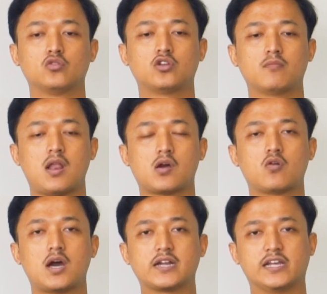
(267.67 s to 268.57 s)
untuk
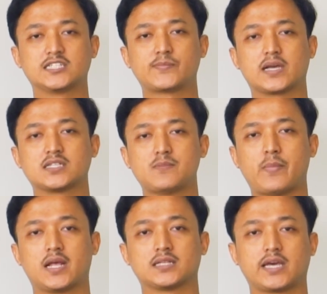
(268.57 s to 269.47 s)
melakukan inspeksi
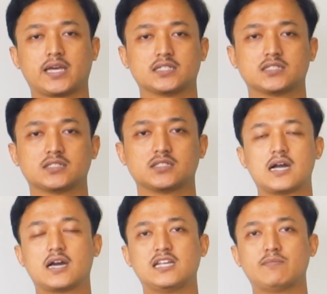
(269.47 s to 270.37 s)
PLTS.
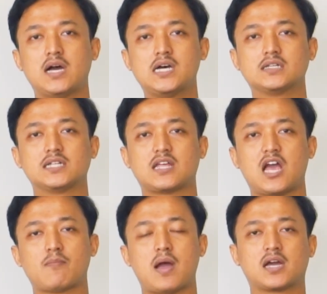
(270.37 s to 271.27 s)
Yang kelima, di
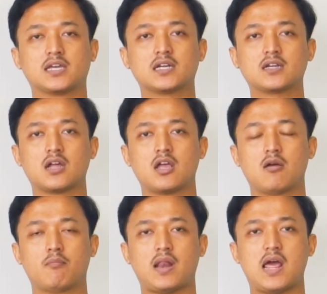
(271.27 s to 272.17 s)
tahap akhir,
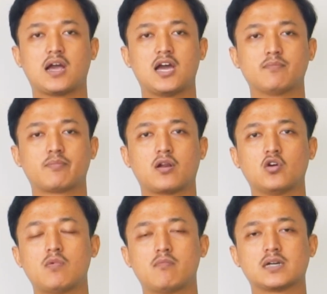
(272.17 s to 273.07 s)
pelanggan
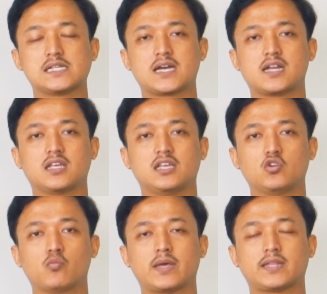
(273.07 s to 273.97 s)
perlu memberikan
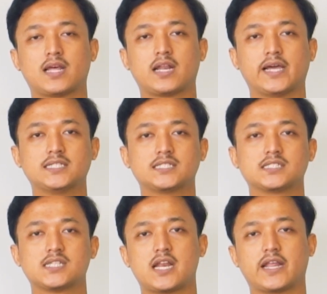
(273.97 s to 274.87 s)

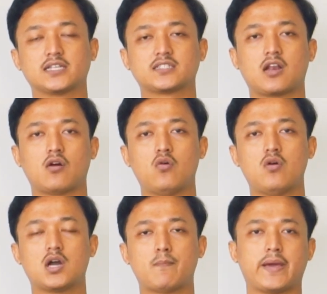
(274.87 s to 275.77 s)
IUPTLS dan
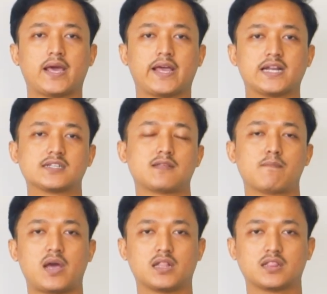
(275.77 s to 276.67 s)
SLO ke PLN
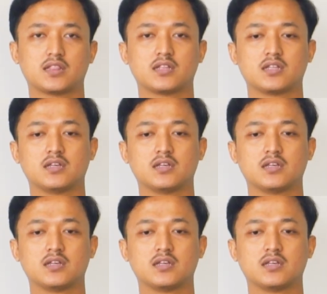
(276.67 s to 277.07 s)
setempat.